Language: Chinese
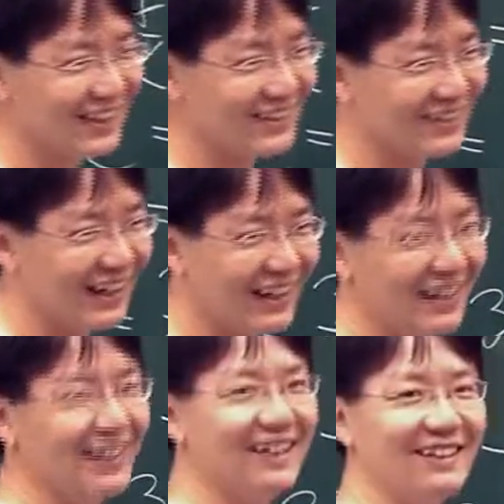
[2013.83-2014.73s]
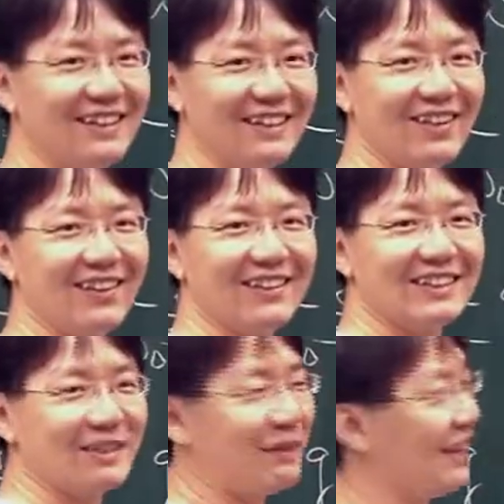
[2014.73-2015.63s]
算得出来哈。你用
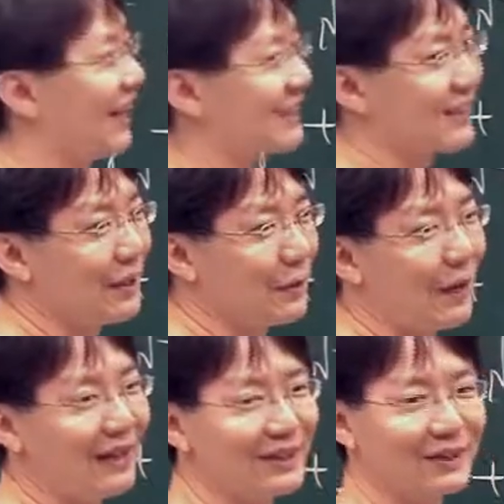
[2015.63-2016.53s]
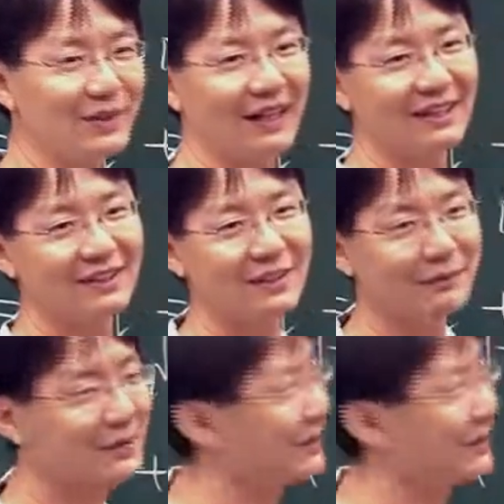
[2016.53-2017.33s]
什么 x 跟 y 去算，就算不